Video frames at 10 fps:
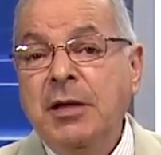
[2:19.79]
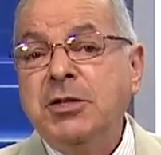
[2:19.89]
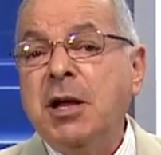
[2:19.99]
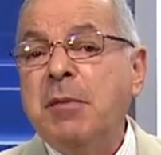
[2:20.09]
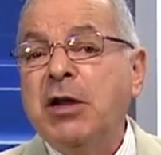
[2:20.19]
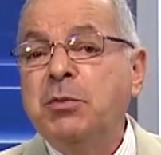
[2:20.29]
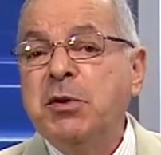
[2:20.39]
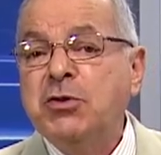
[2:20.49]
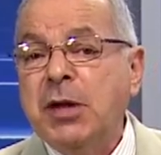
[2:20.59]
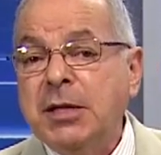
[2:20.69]
chamado
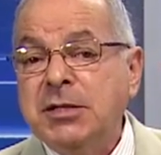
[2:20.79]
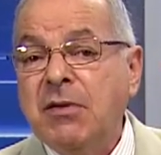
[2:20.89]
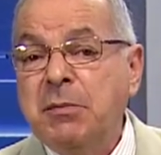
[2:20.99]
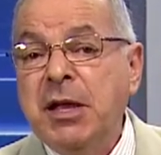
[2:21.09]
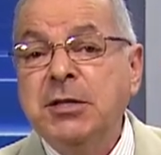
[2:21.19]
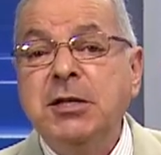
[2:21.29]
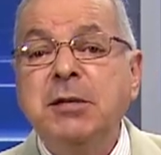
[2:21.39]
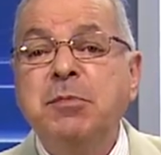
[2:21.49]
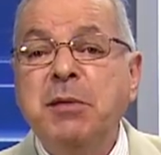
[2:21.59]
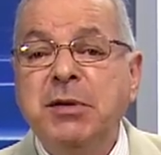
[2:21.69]
pejorativamente
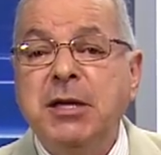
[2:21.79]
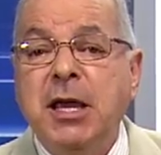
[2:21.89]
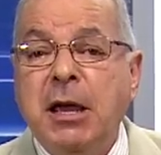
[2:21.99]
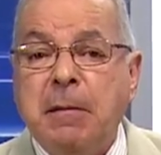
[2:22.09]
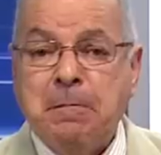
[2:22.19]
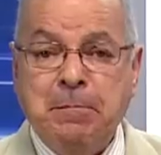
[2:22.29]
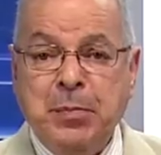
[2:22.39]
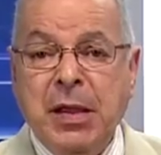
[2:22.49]
de Baby Kim.